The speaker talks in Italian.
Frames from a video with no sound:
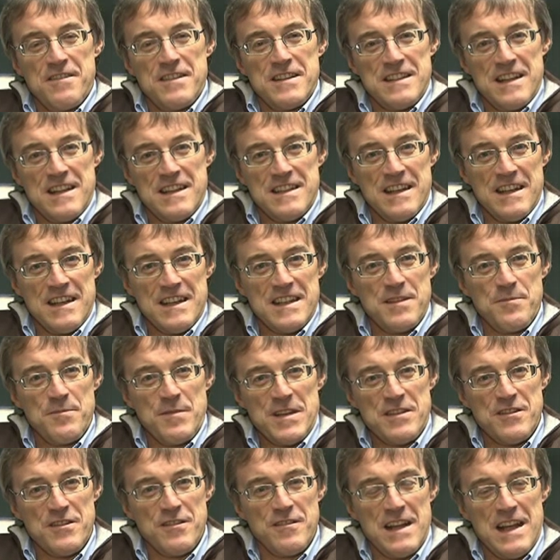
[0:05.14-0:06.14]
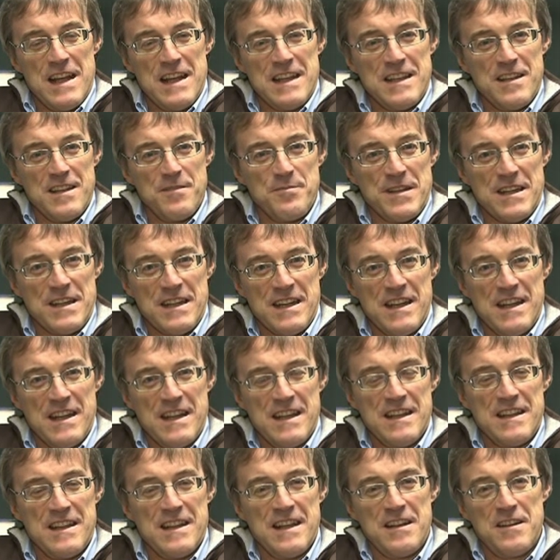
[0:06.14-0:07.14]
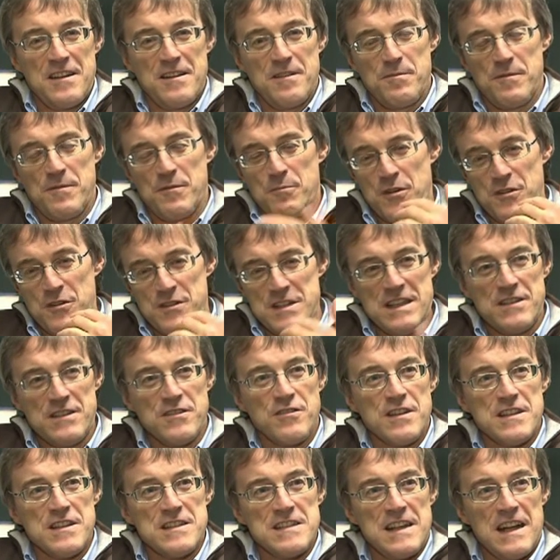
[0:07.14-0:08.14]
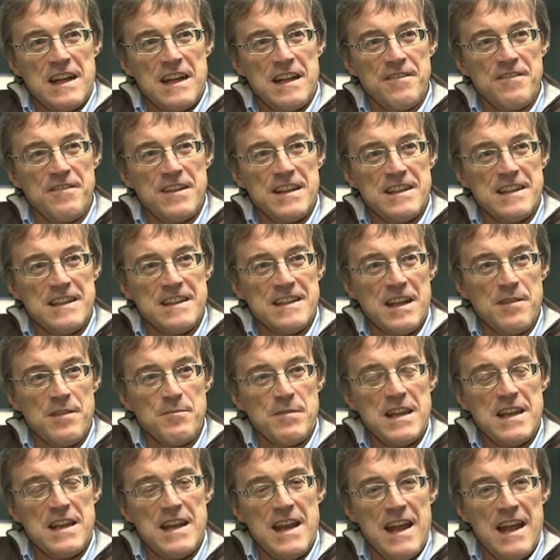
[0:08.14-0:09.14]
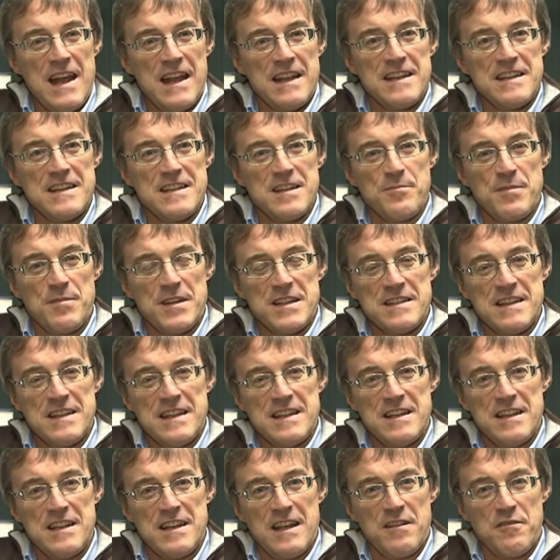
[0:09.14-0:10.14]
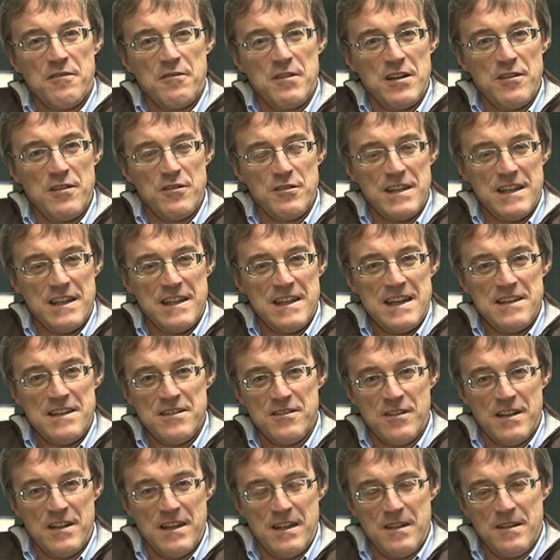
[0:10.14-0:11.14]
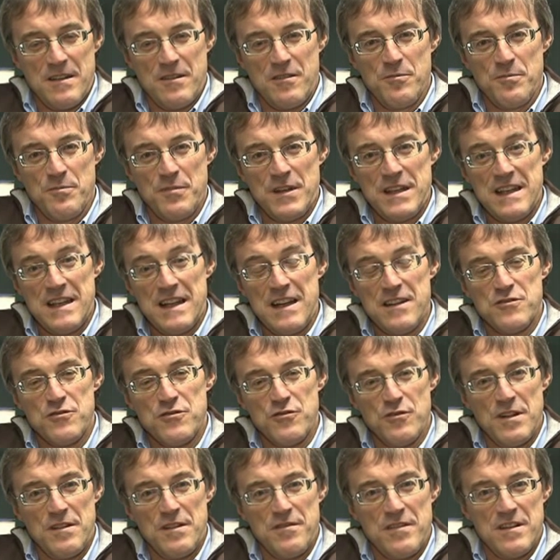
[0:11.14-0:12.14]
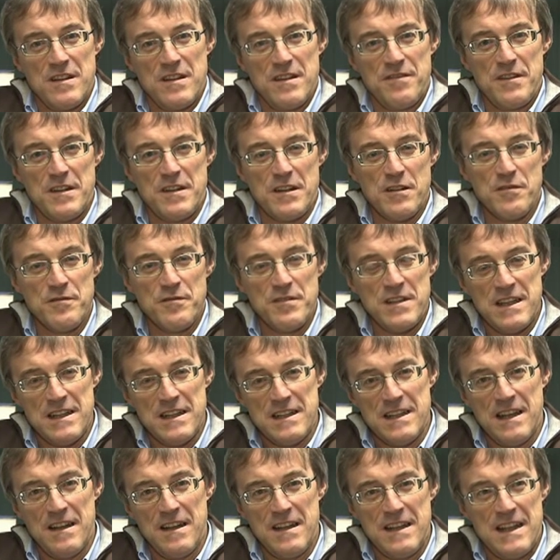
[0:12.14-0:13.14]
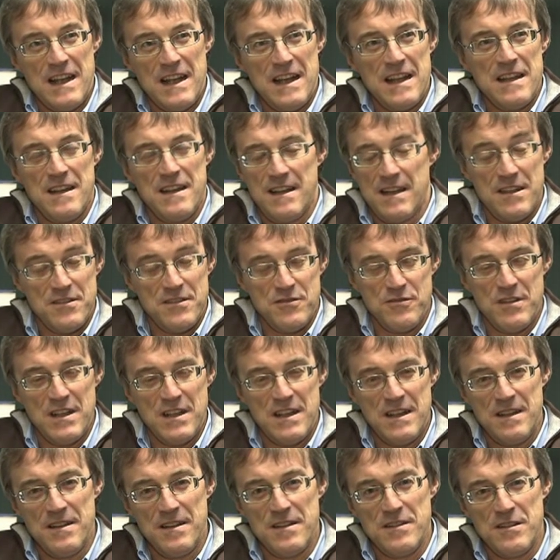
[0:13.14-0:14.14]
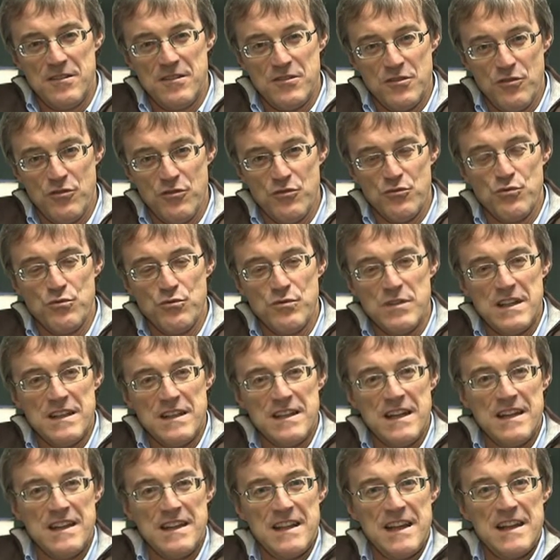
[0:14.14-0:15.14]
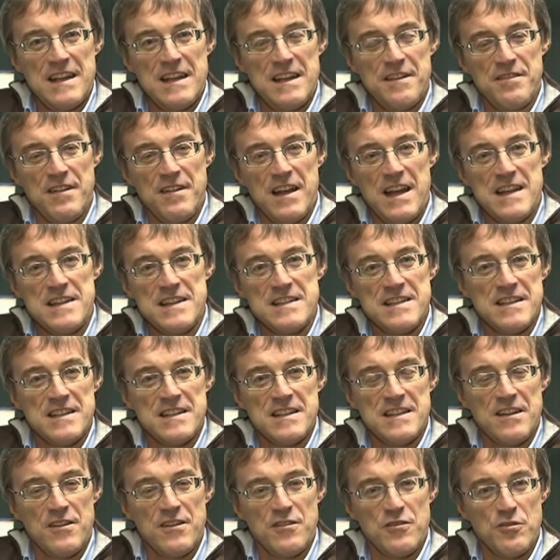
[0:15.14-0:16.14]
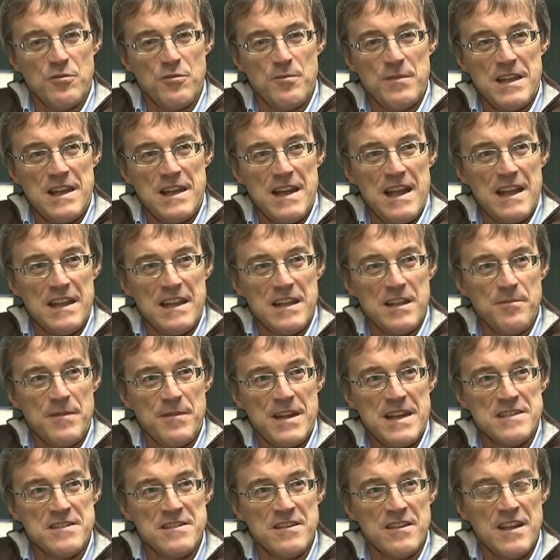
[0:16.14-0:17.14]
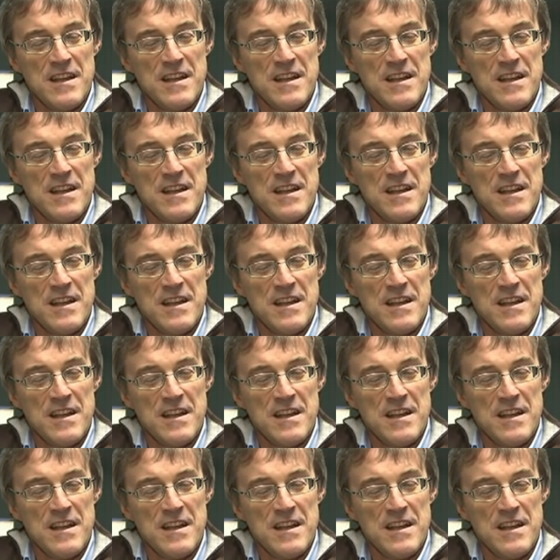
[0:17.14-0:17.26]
è stata ridimensionata perché dal progetto originale di 23 miliardi si è passati a quello di adesso che comprende la sola ferrovia tra Italia, la sola, il solo tunnel tra Italia e Francia di 8 miliardi e mezzo